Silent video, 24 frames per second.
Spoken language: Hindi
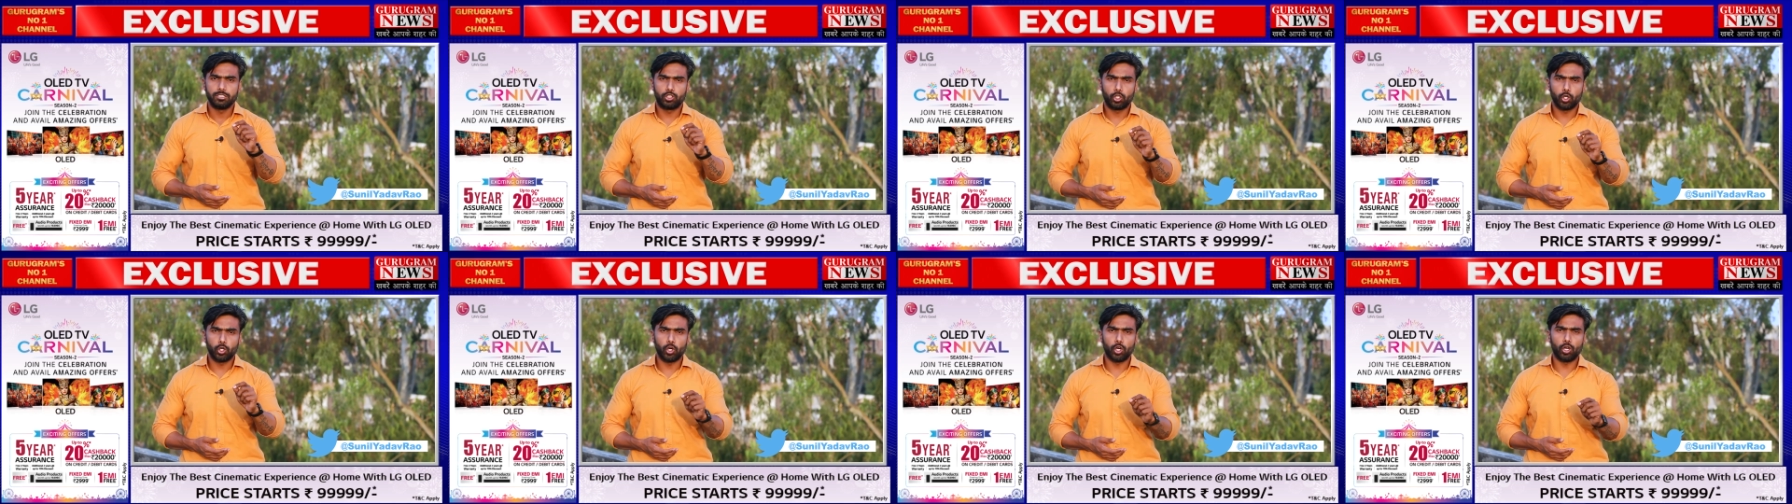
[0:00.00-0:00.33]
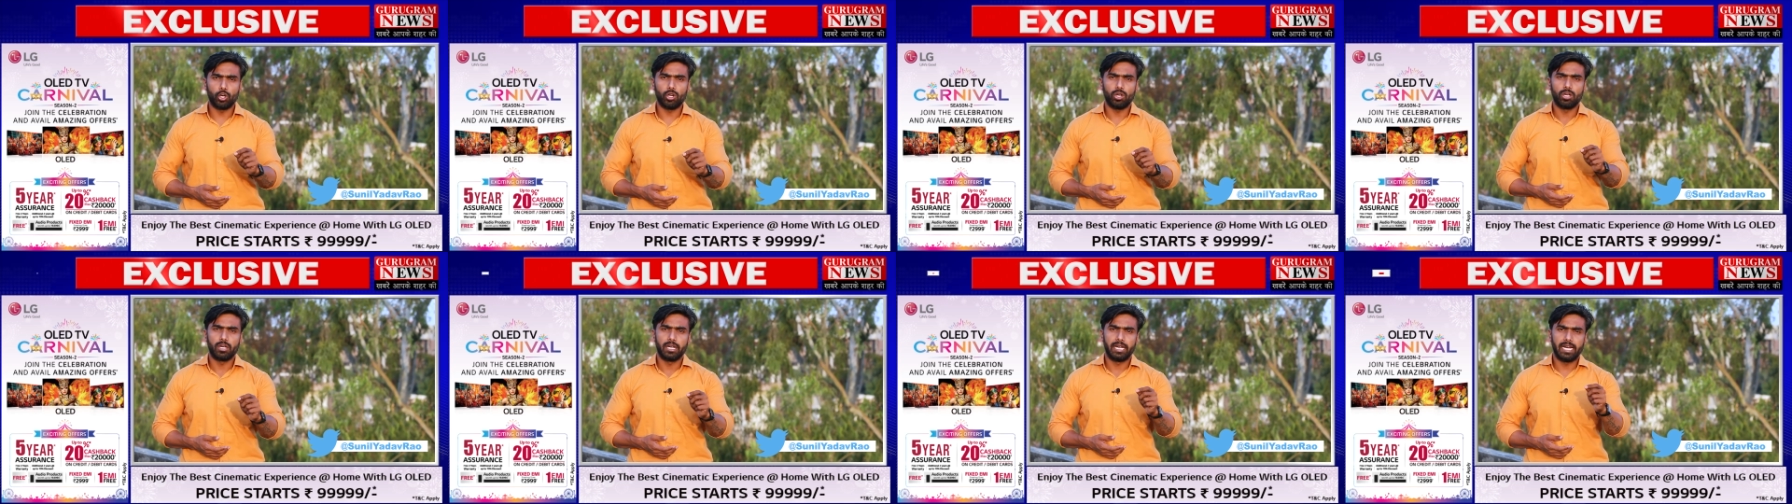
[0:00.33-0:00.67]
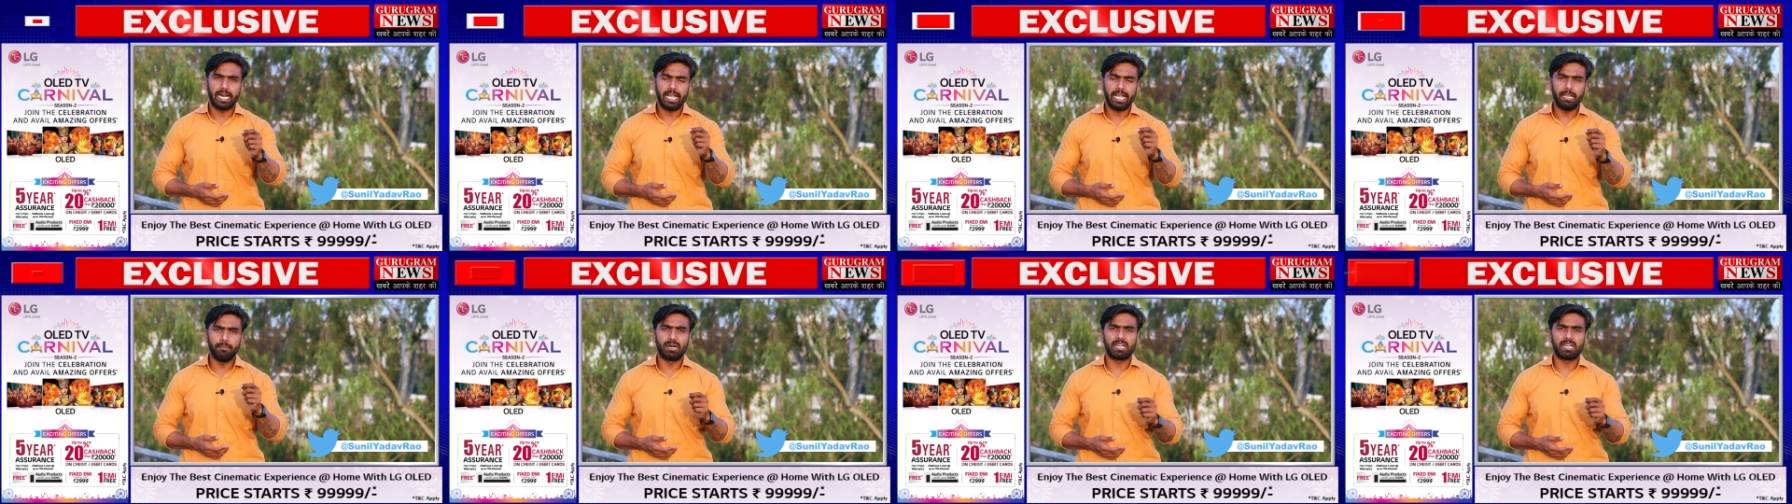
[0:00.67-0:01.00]
जो
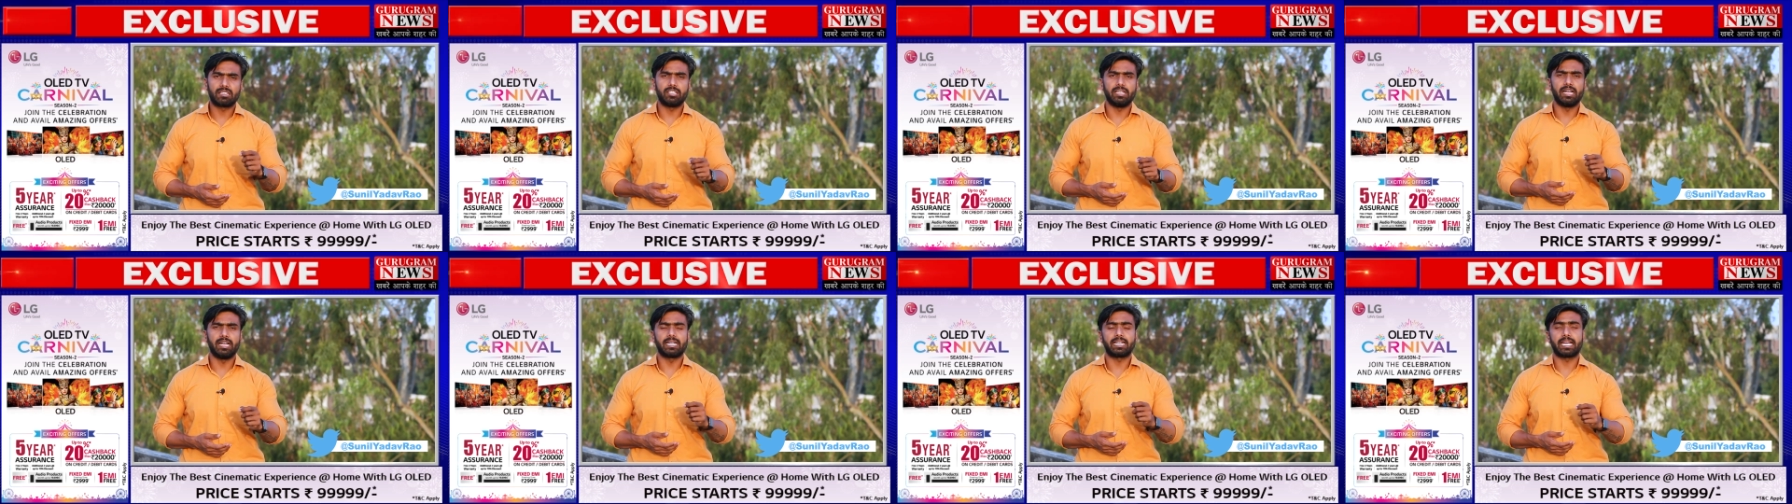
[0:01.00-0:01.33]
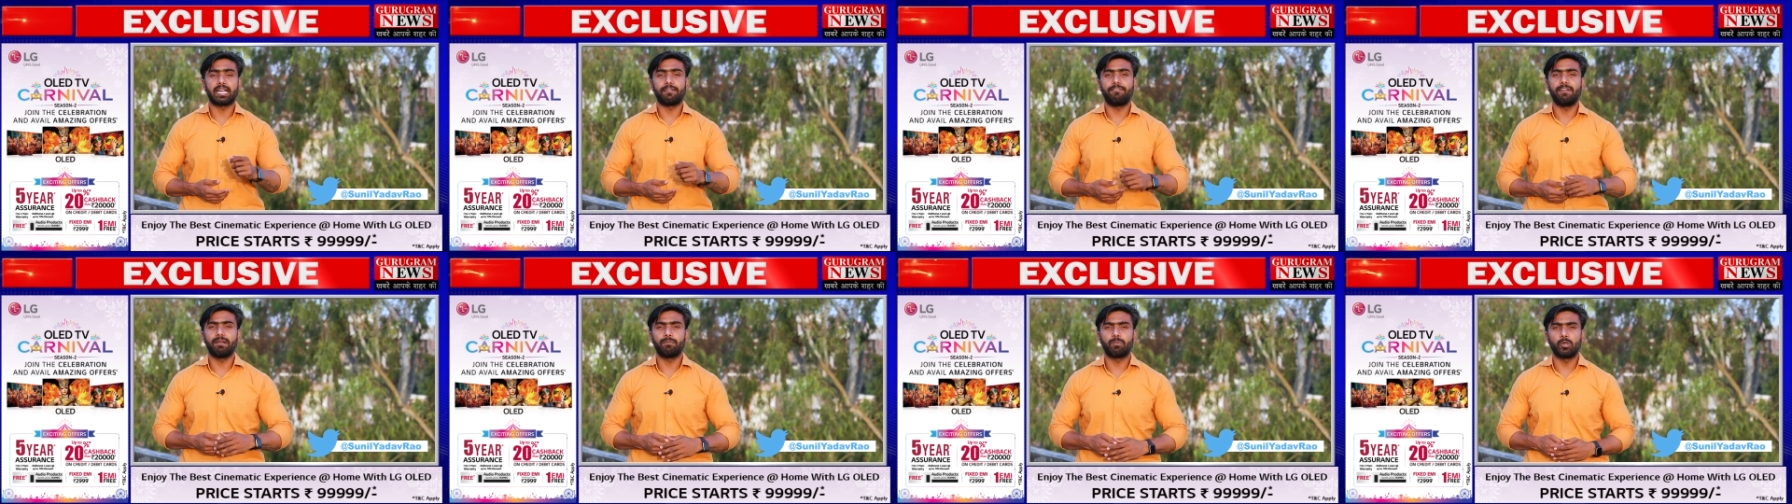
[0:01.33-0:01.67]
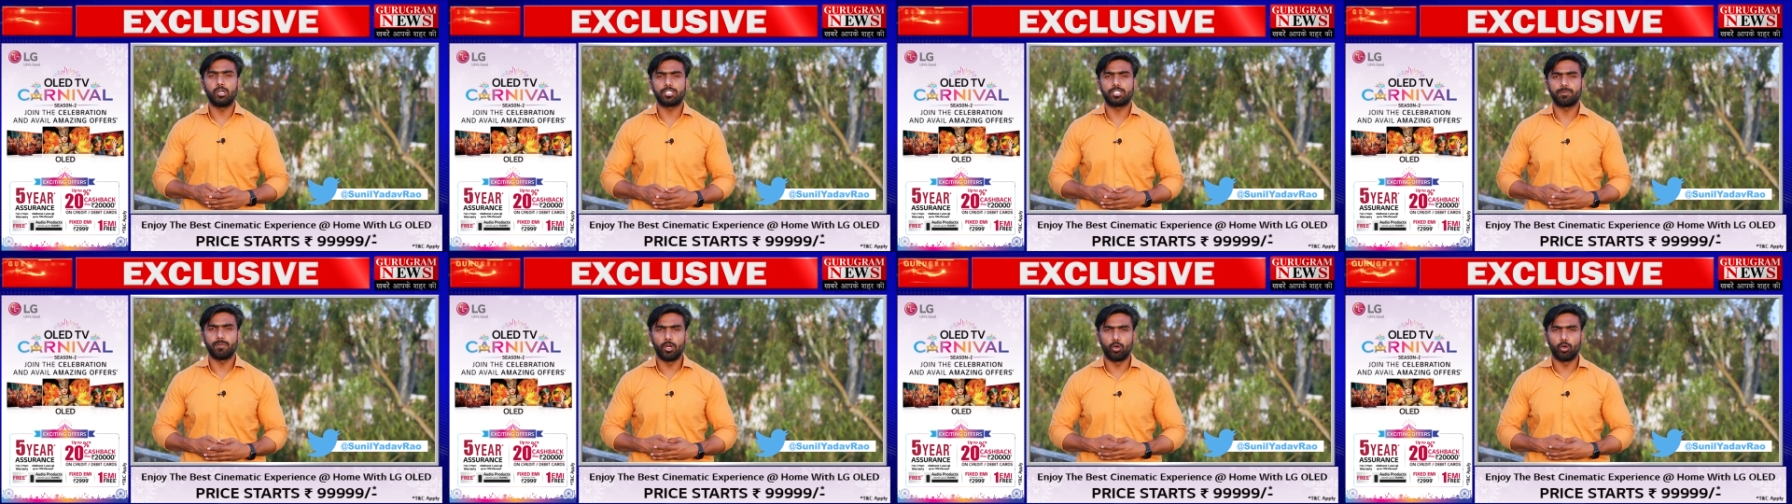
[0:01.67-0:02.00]
नई भर्तियाँ ट्रैफिक
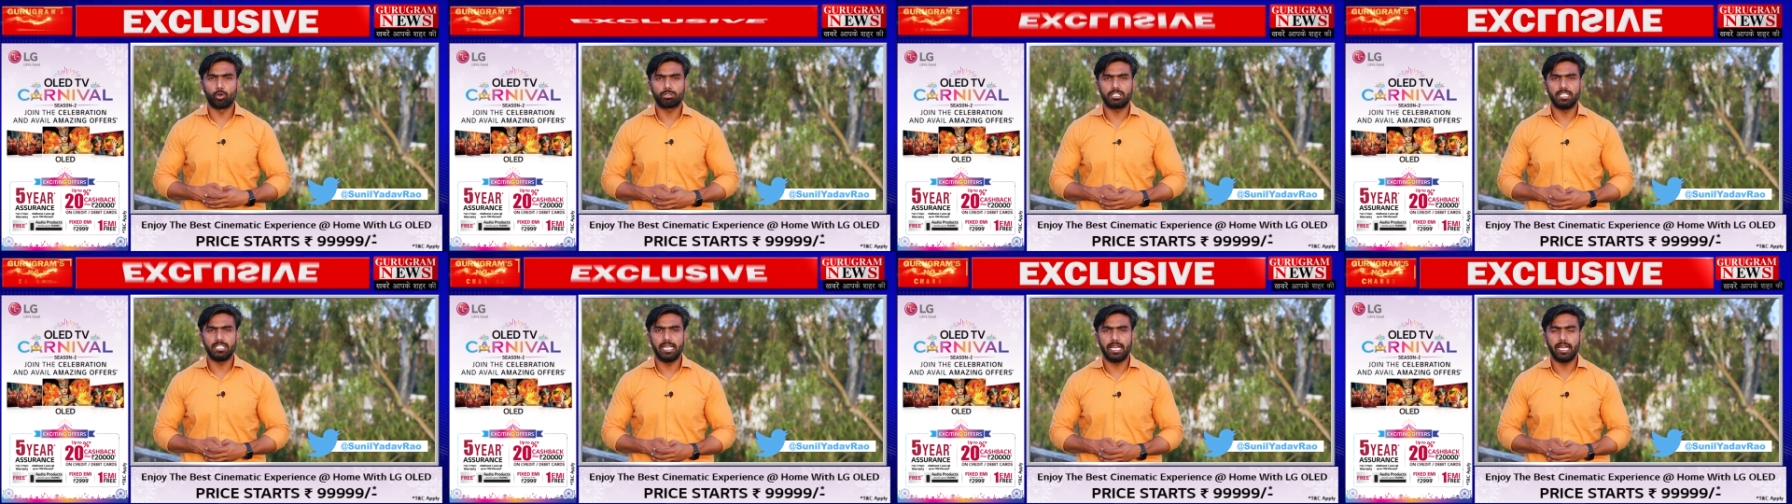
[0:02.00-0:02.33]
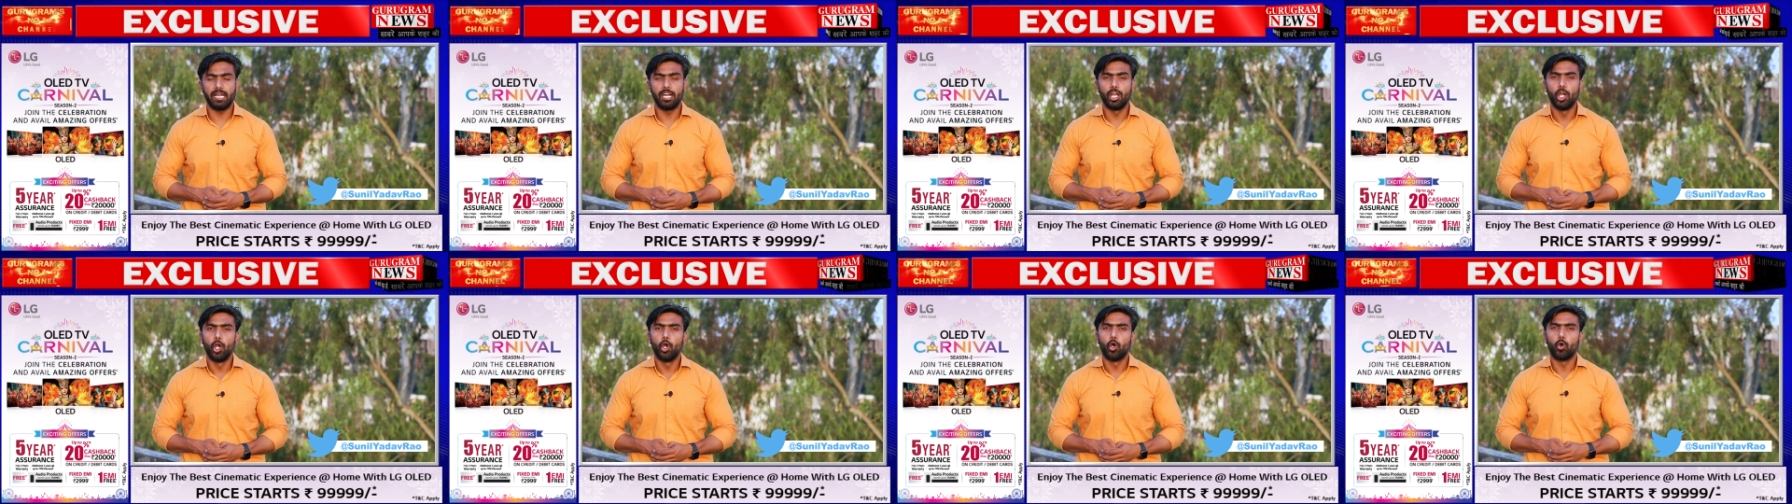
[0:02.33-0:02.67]
पुलिस में होती हैं